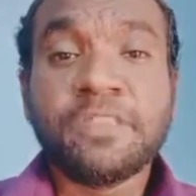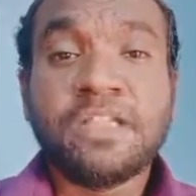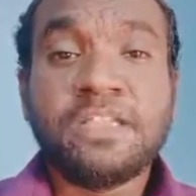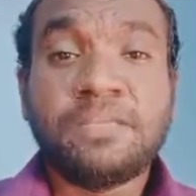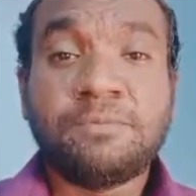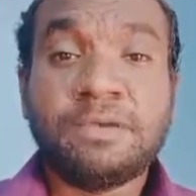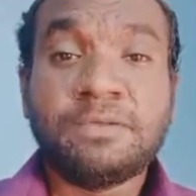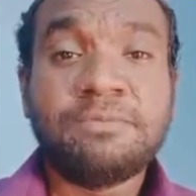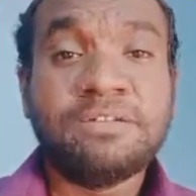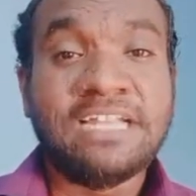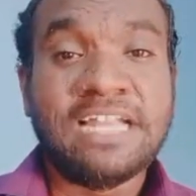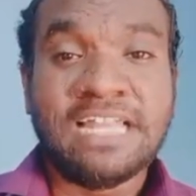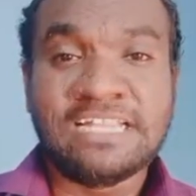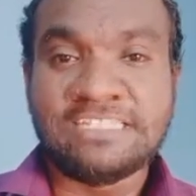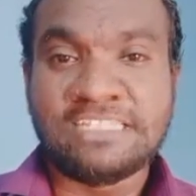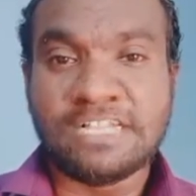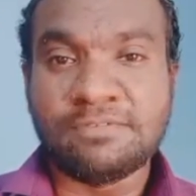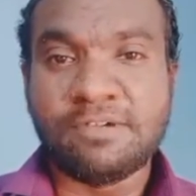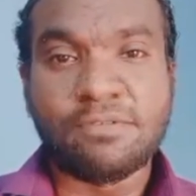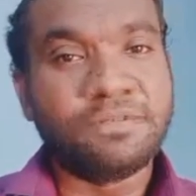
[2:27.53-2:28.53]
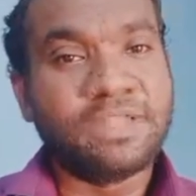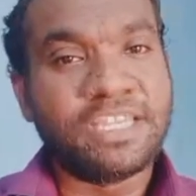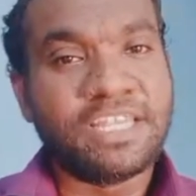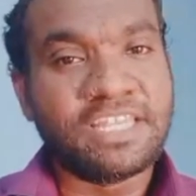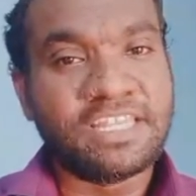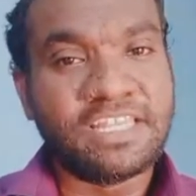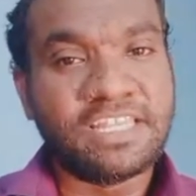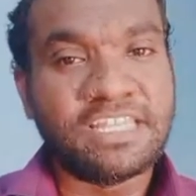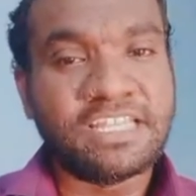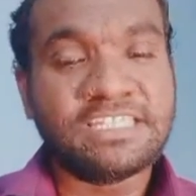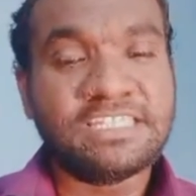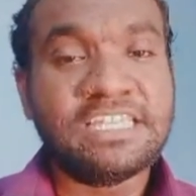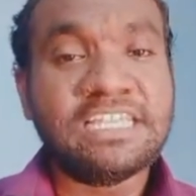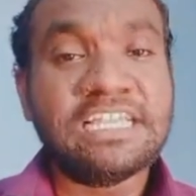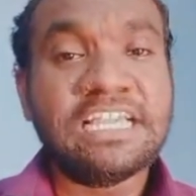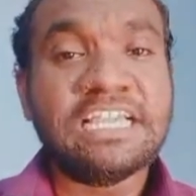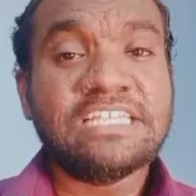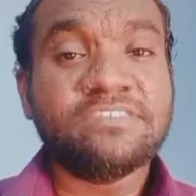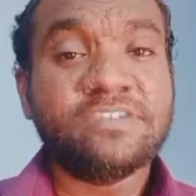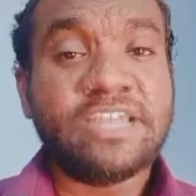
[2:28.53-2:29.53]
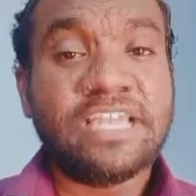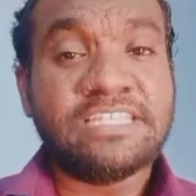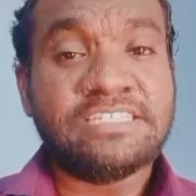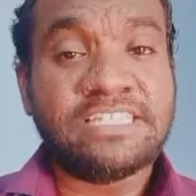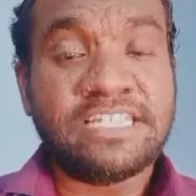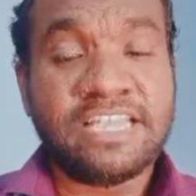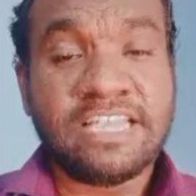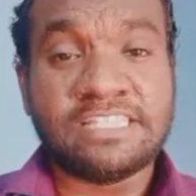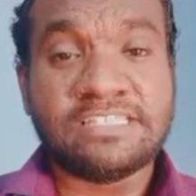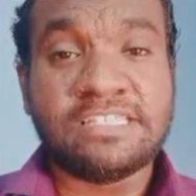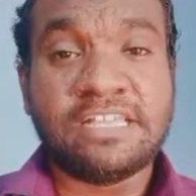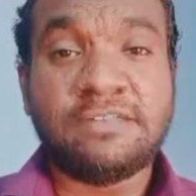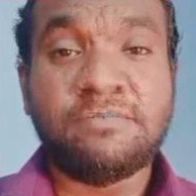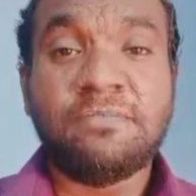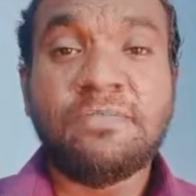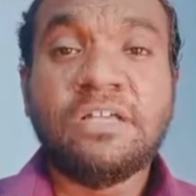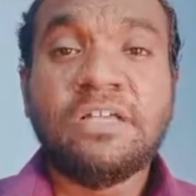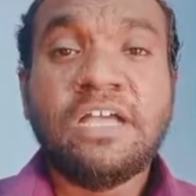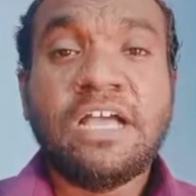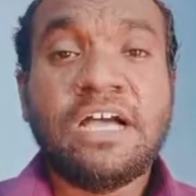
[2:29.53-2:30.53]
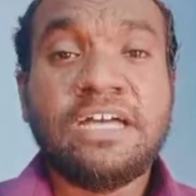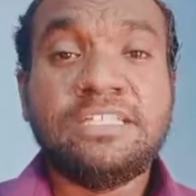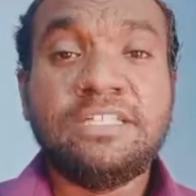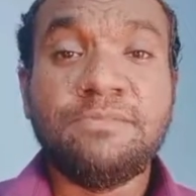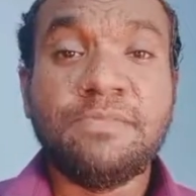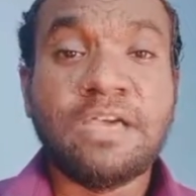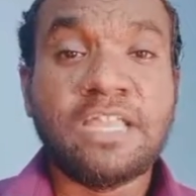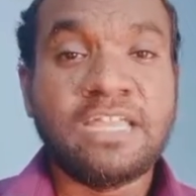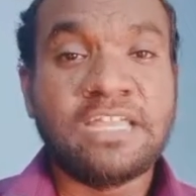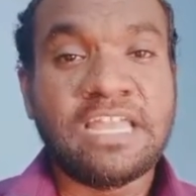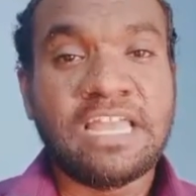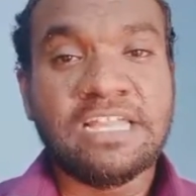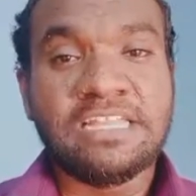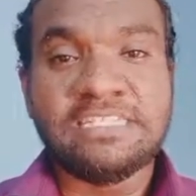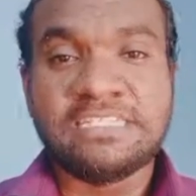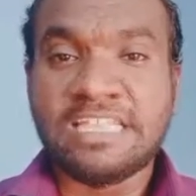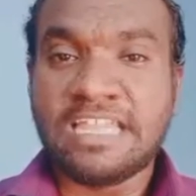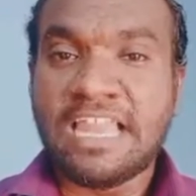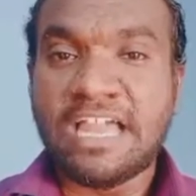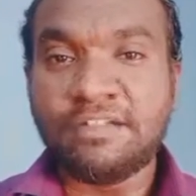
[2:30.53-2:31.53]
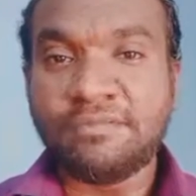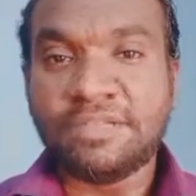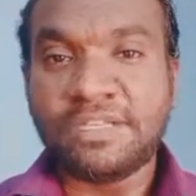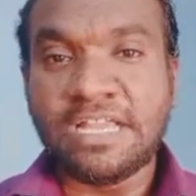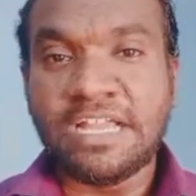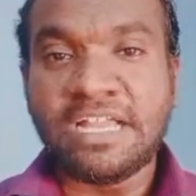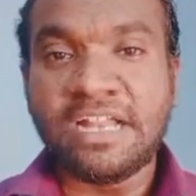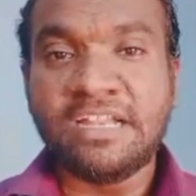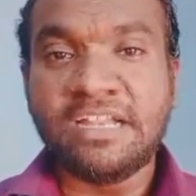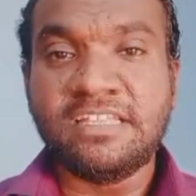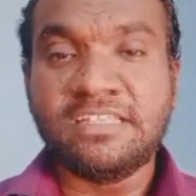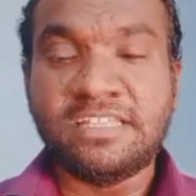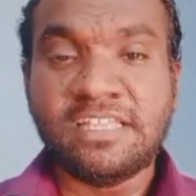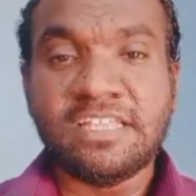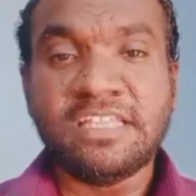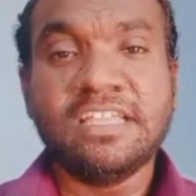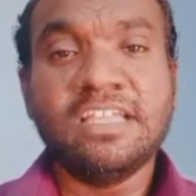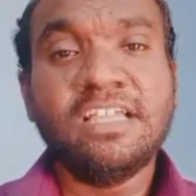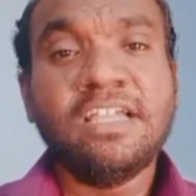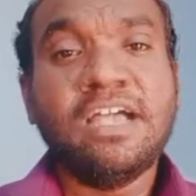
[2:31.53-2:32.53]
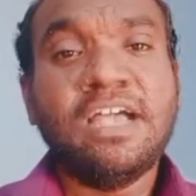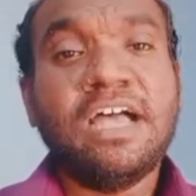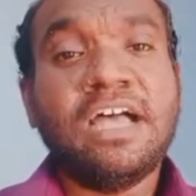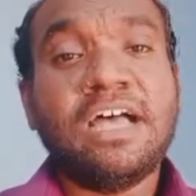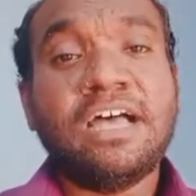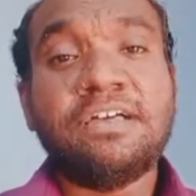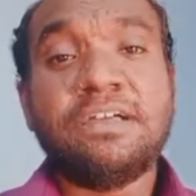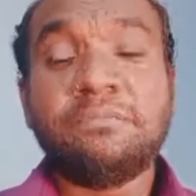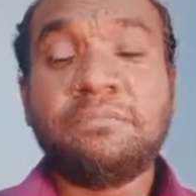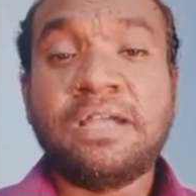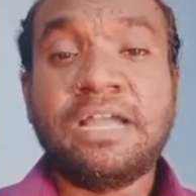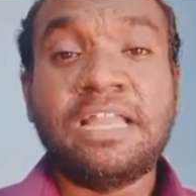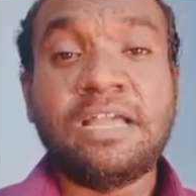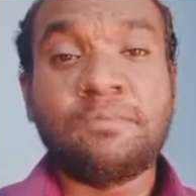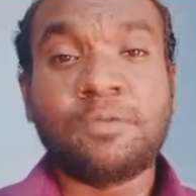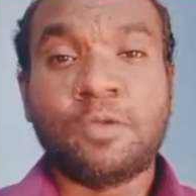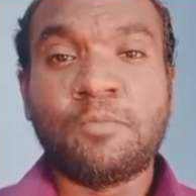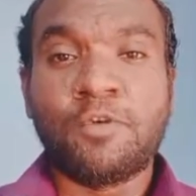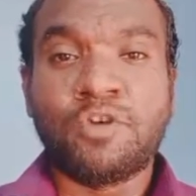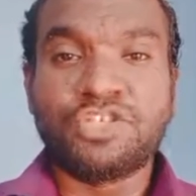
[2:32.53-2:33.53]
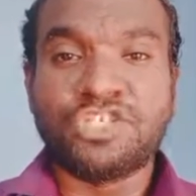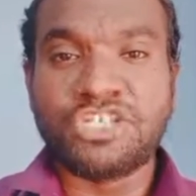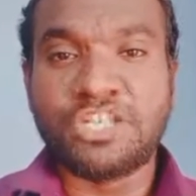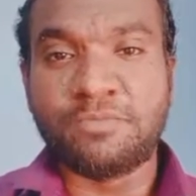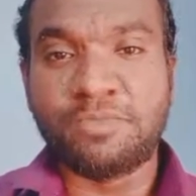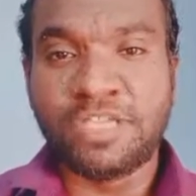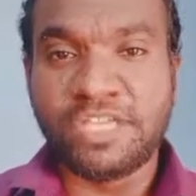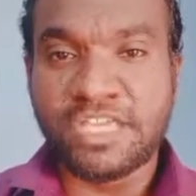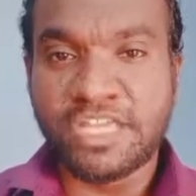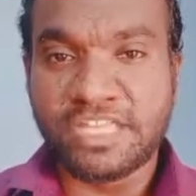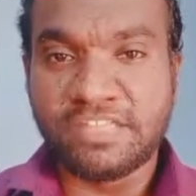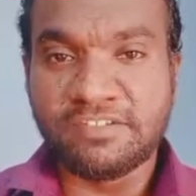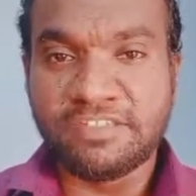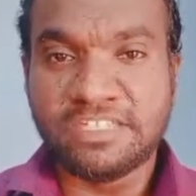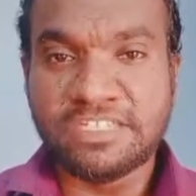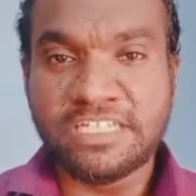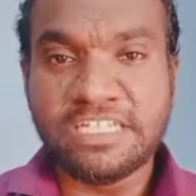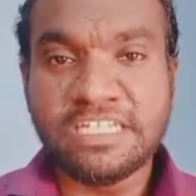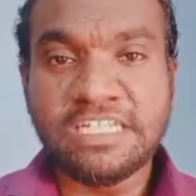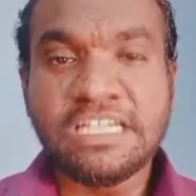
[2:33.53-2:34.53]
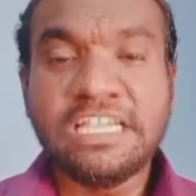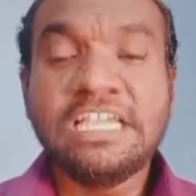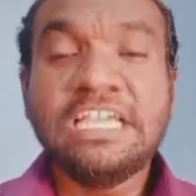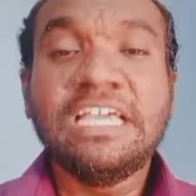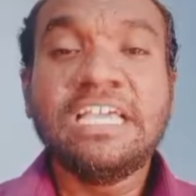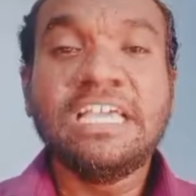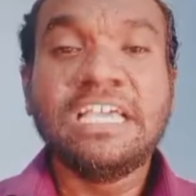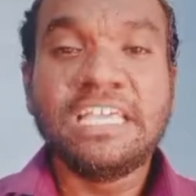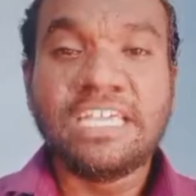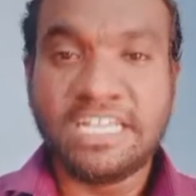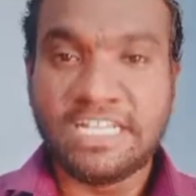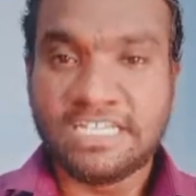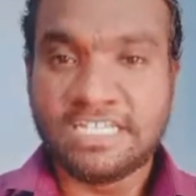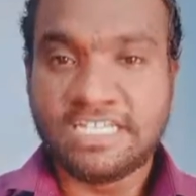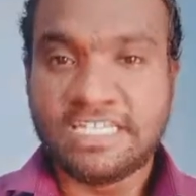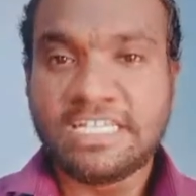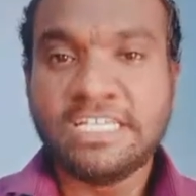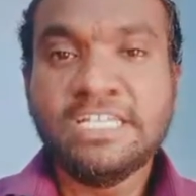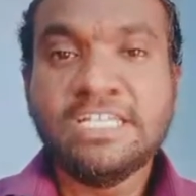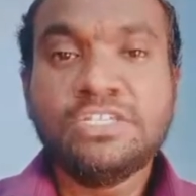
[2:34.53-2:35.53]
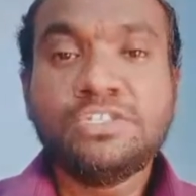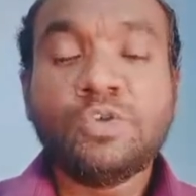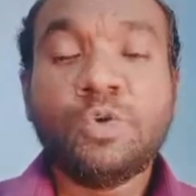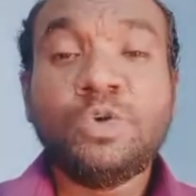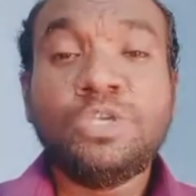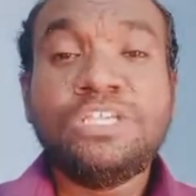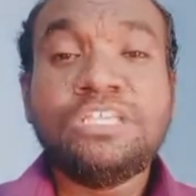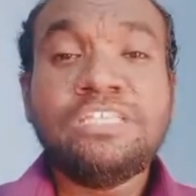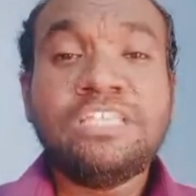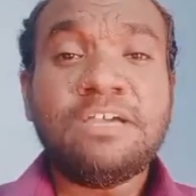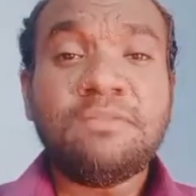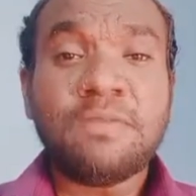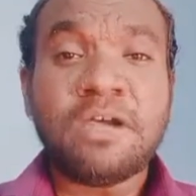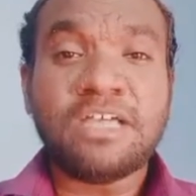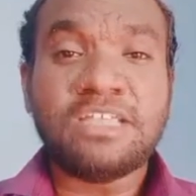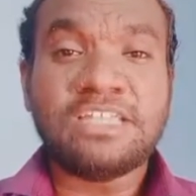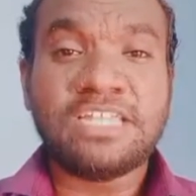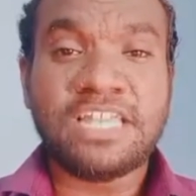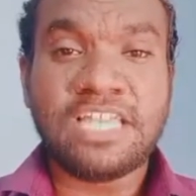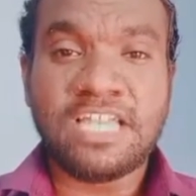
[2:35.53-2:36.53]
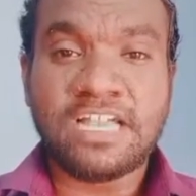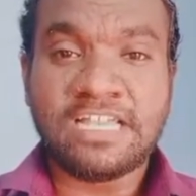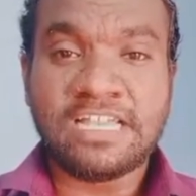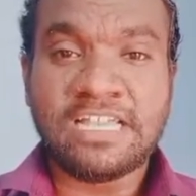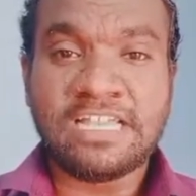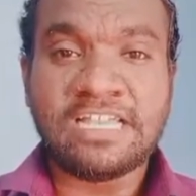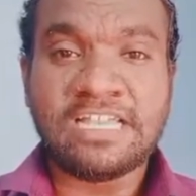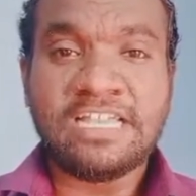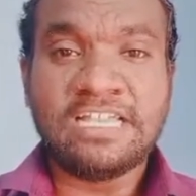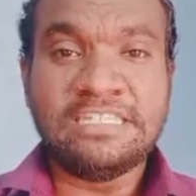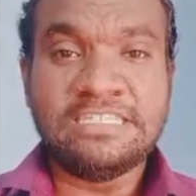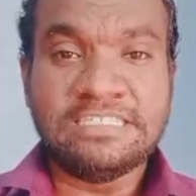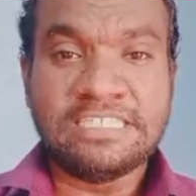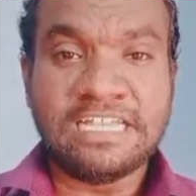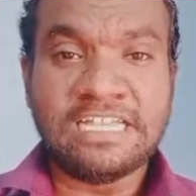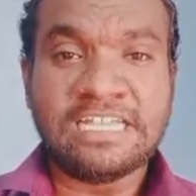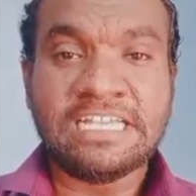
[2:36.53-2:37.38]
டிபார்ட்மெண்டல் எக்ஸாம் அப்படிங்கிறது இருக்குது ஸோ ஏ எக்ஸாம் அந்த மாதிரி இதெல்லாம் என்ன செய்யலாம் அப்படின்னா எழுதி மேலே ப்ரொமோஷன் அப்படிங்கிறது வந்துட்டு இருக்குது ஸோ இந்த மாதிரியான இந்த